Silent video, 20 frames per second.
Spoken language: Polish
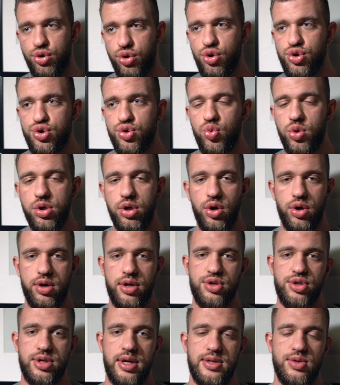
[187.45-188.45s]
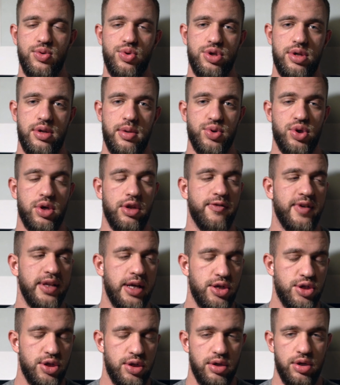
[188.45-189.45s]
dość długi okres czasu, czyli na przykład
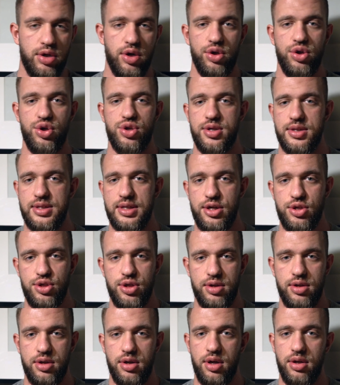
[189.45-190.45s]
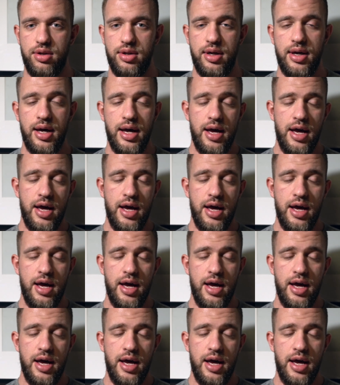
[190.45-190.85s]
12 tygodni, 16 tygodni,